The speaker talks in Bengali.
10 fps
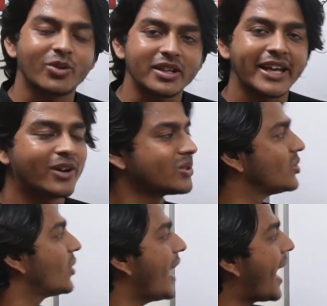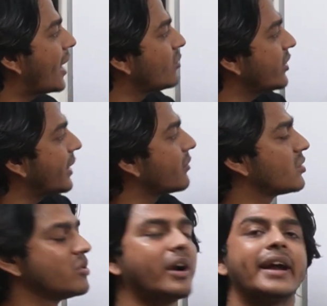করে দেখো তো অ্যালমোনিয়াম
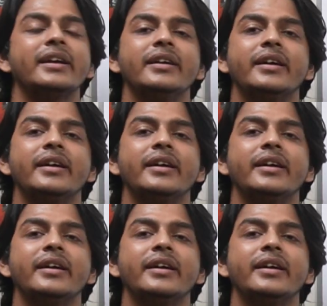ক্লোরাইড